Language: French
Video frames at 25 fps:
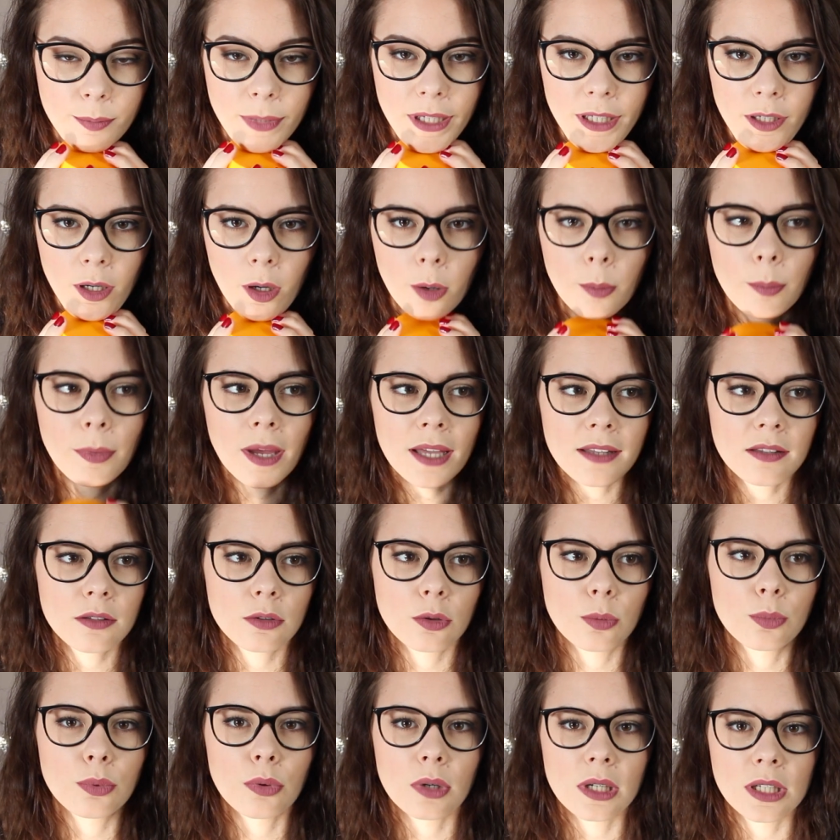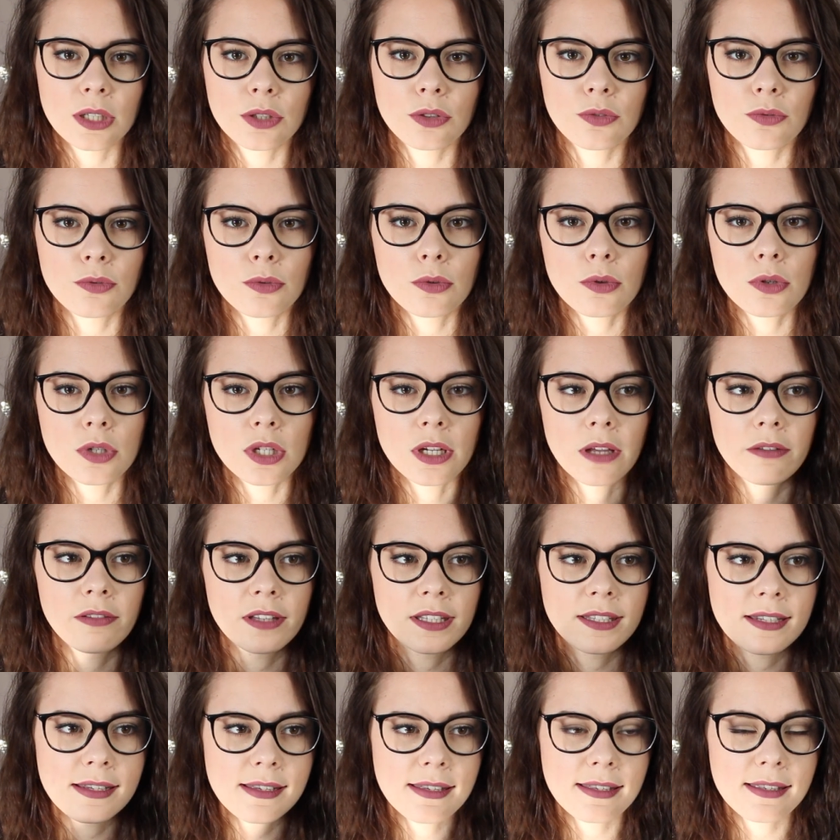le meilleur masque pour les cheveux.
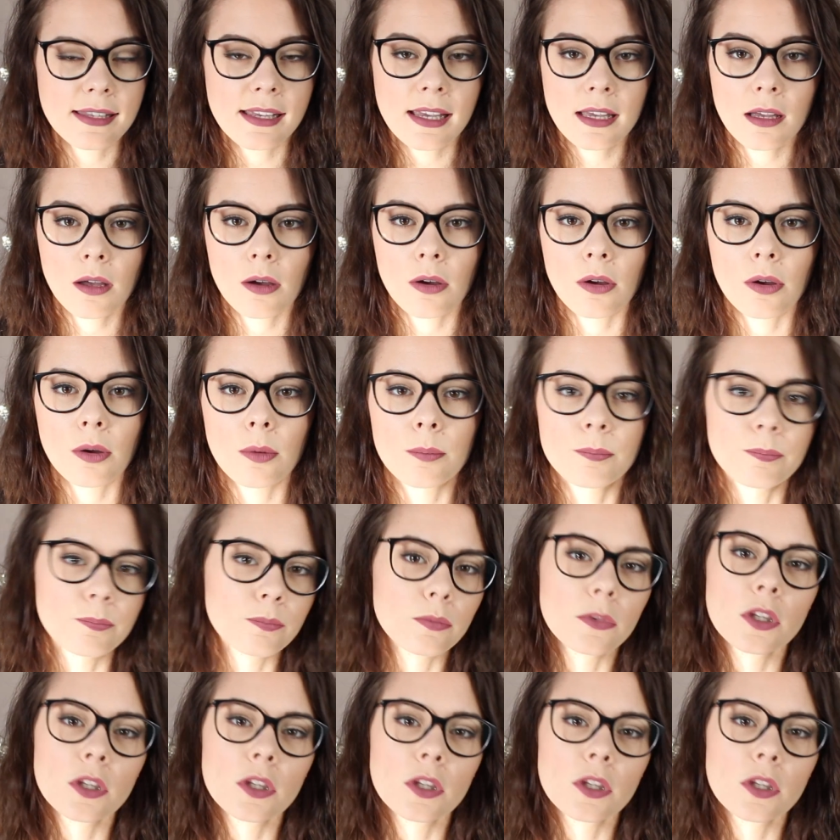J'avais testé, euh,